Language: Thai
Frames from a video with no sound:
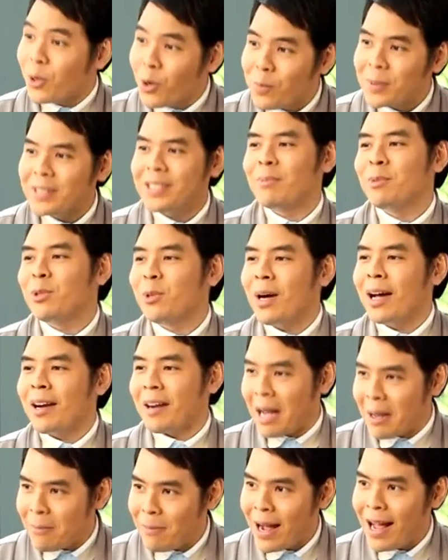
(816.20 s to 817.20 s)
มีโรคประจำตัว
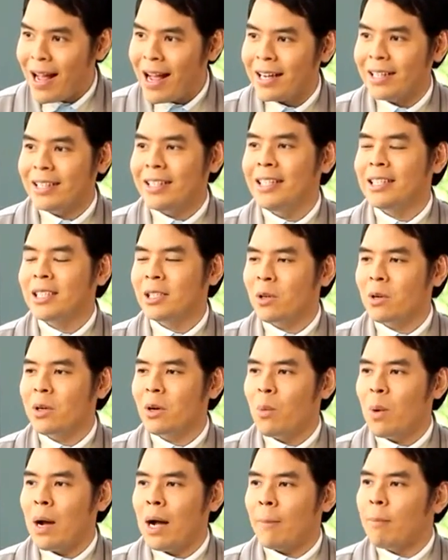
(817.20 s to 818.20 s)
อะไรบ้าง ที่จะต้อง
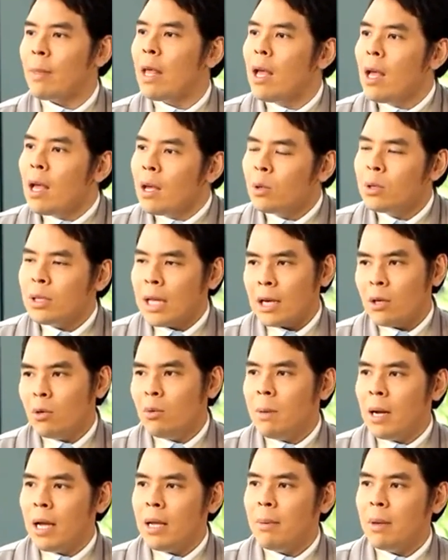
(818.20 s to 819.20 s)
ระวังคุณทัก
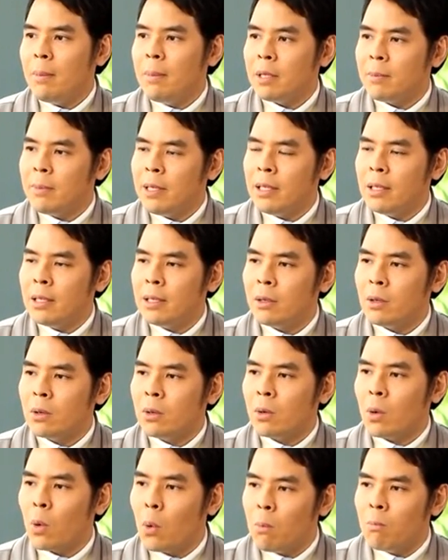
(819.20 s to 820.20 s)
รู้ไหมมันจะมี
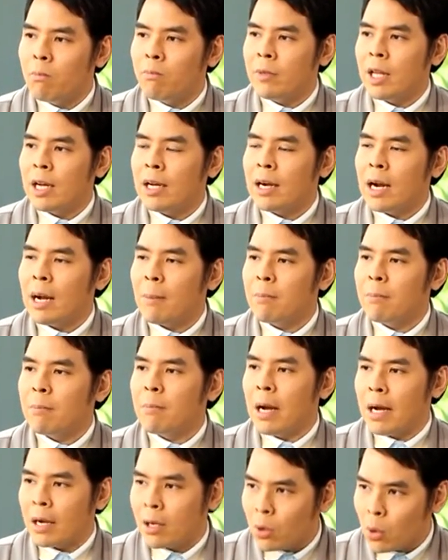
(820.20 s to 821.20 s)
กลุ่มนะครับ
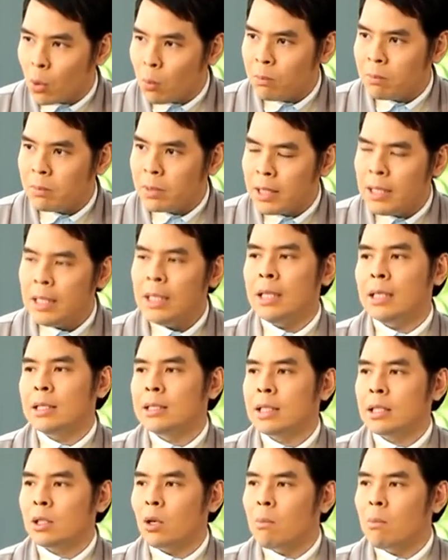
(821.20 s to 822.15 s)
บางกลุ่มที่จะ